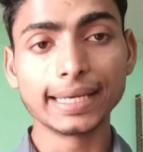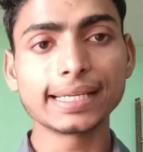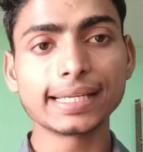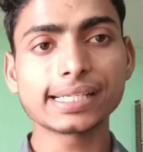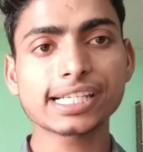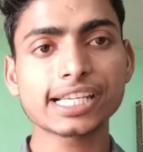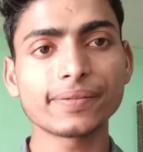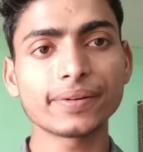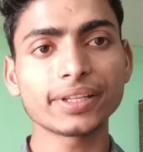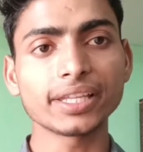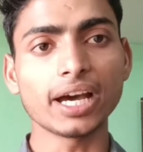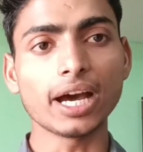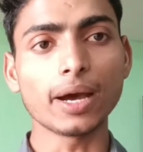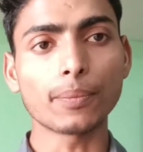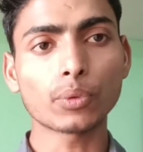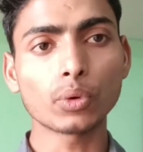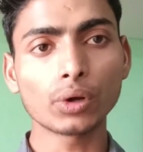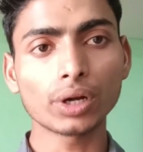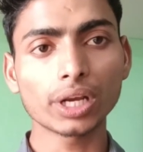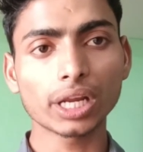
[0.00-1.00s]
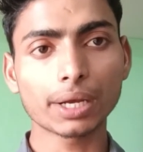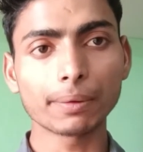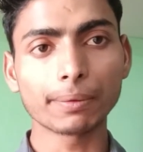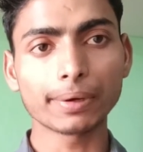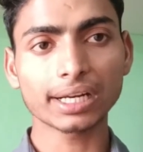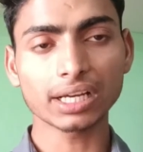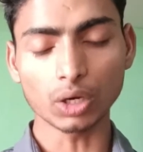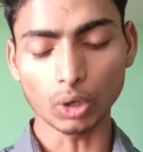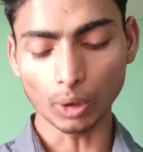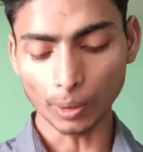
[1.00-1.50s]
इसके बाद आपको
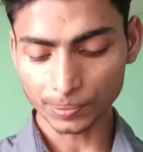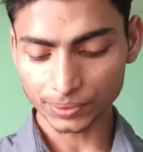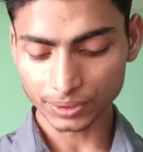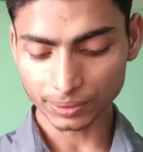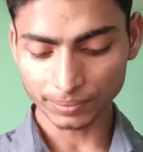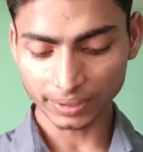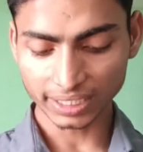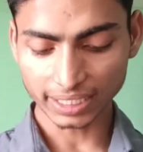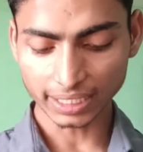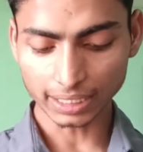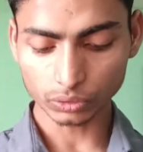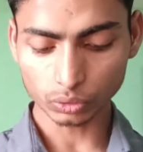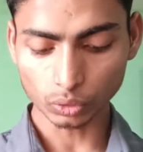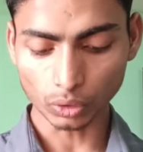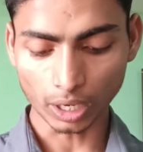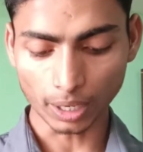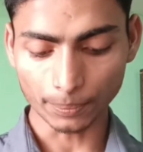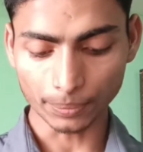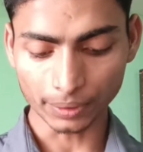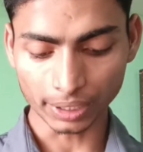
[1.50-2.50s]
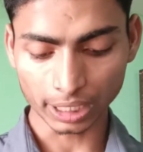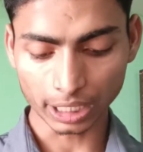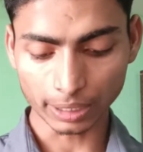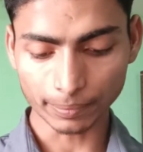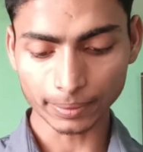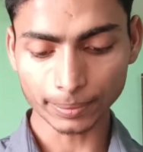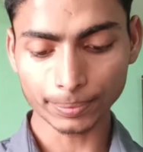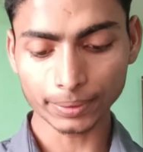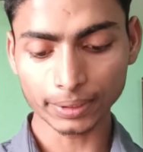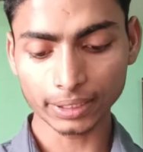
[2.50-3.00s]
रिकवर का ऑप्शन मिलेगा तो आप
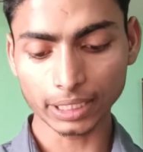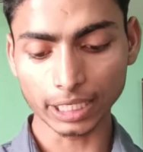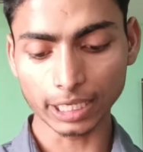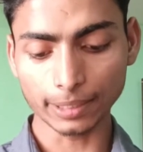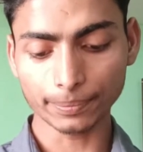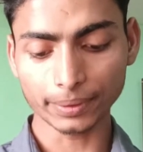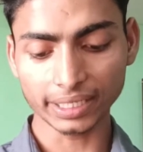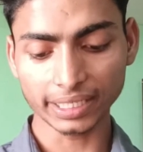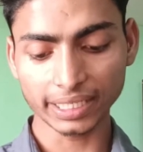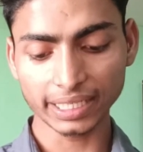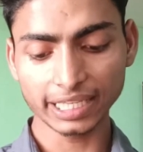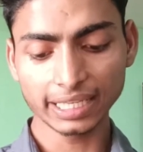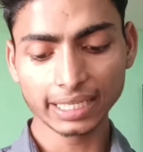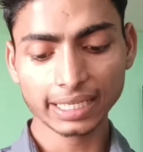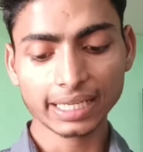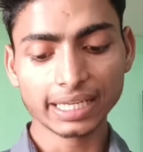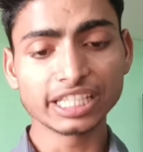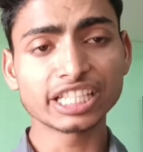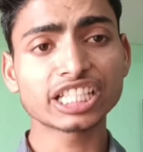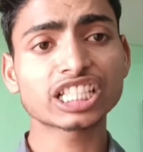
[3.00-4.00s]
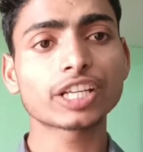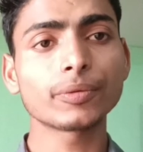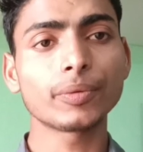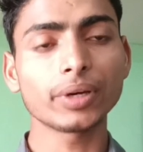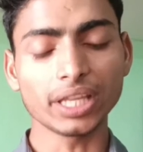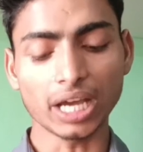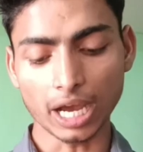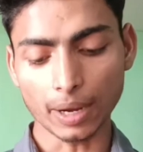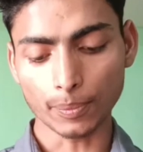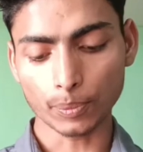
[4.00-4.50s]
रिकवर पर टैप करेंगे इसके
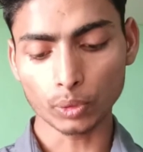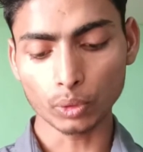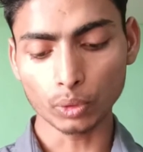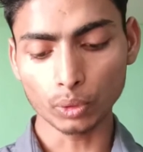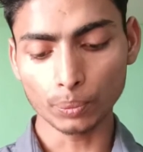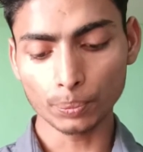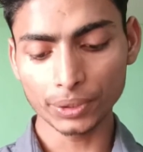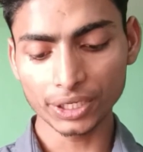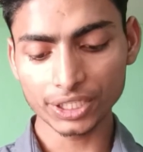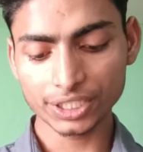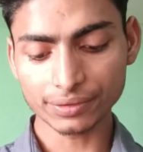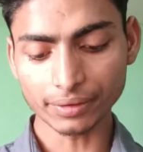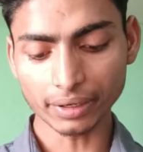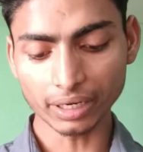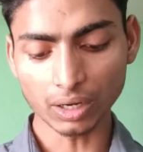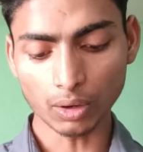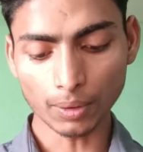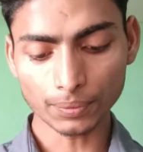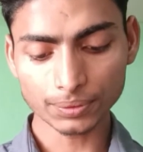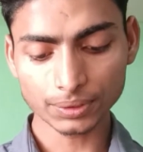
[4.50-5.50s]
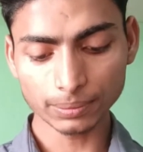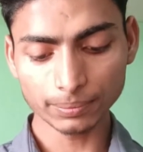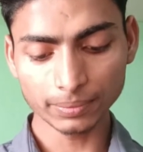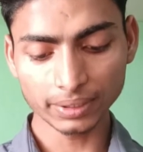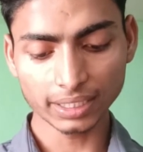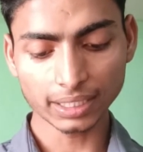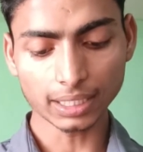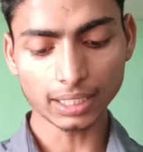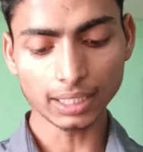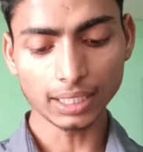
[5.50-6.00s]
बाद आपको बीच वाला ऑप्शन
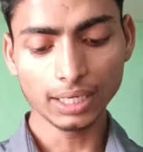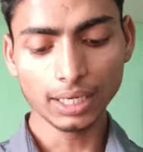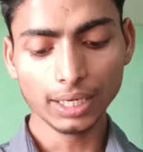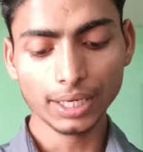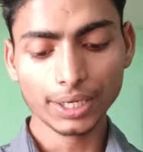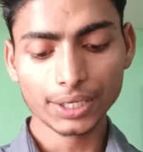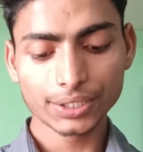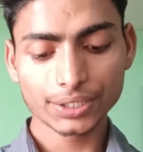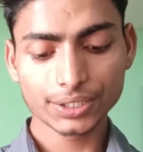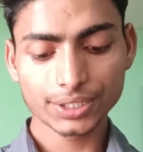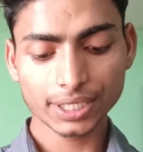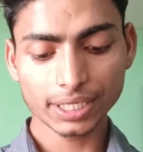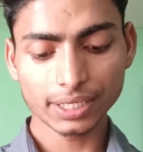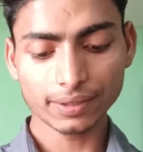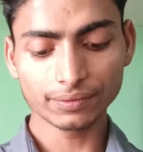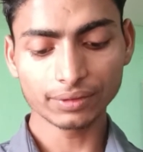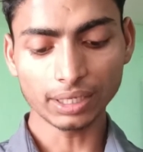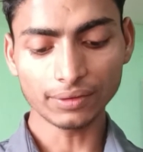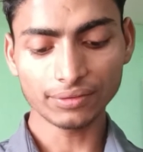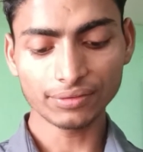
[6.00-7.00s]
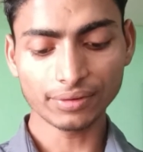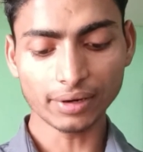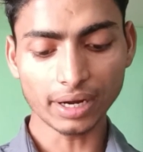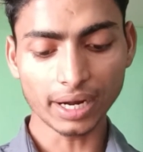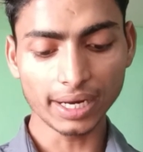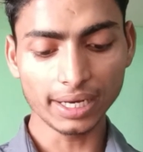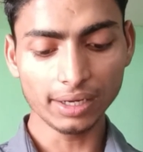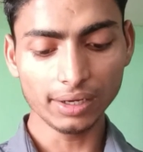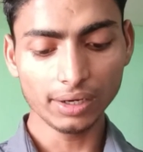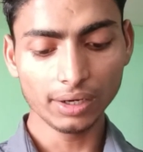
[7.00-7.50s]
मिलेगा सेव द
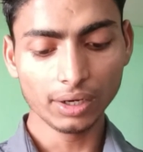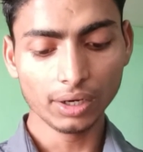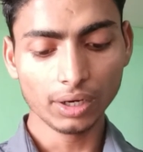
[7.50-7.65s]
फाइल